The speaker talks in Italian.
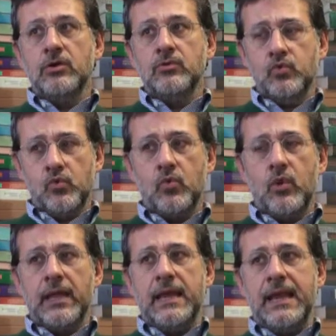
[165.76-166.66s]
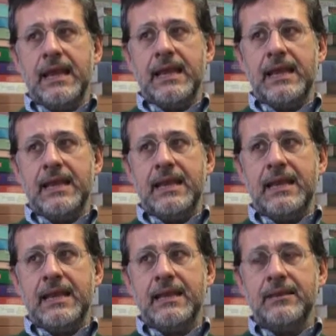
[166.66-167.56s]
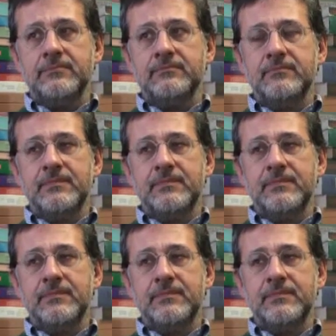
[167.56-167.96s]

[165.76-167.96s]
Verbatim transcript: Dunque, eh,